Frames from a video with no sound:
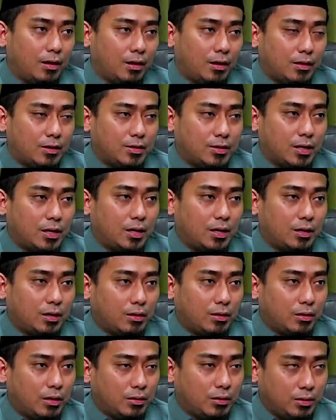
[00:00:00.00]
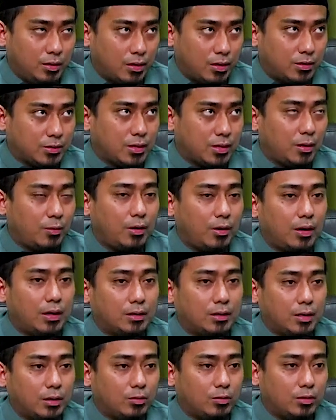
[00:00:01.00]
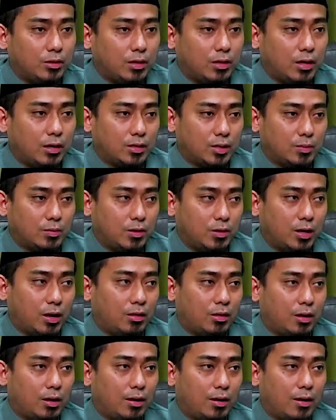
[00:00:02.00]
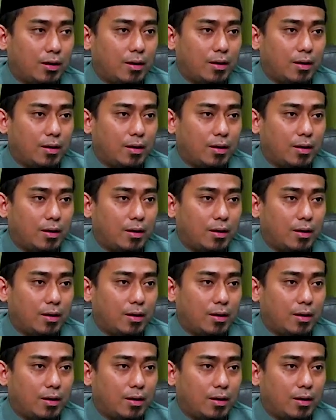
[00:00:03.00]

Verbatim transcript: ya zadakallah harasan wa la ya semoga Allah